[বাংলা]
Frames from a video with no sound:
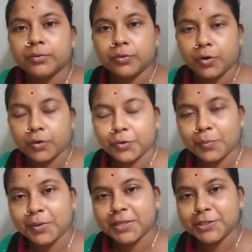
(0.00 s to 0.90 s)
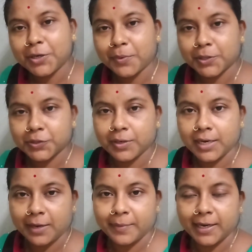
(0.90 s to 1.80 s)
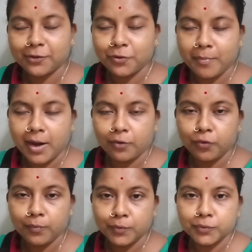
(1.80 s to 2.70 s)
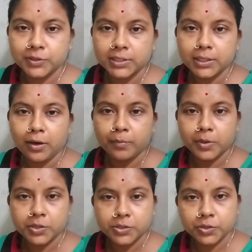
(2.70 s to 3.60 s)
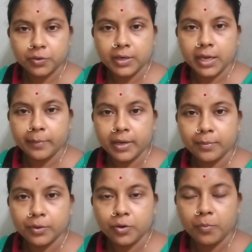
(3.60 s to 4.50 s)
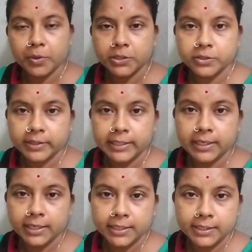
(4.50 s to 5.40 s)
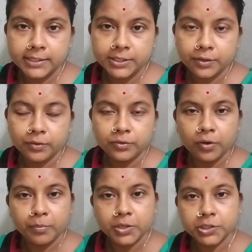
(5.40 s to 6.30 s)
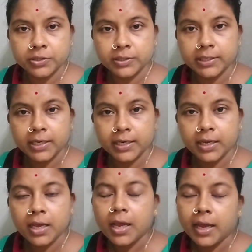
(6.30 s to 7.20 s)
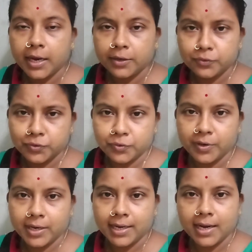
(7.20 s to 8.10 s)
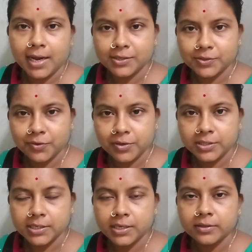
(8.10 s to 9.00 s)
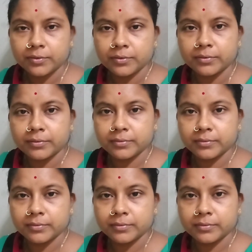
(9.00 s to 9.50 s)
তো ডক্টর বলেছে অপারেশন লাগবে না তো মা খুব খুশি অপারেশন যখন লাগবে না বললো অপারেশন থিয়েটারে নিয়েছিল তো অপারেশন থিয়েটারে একটু ছোট্ট একটা কাজ করেছে তো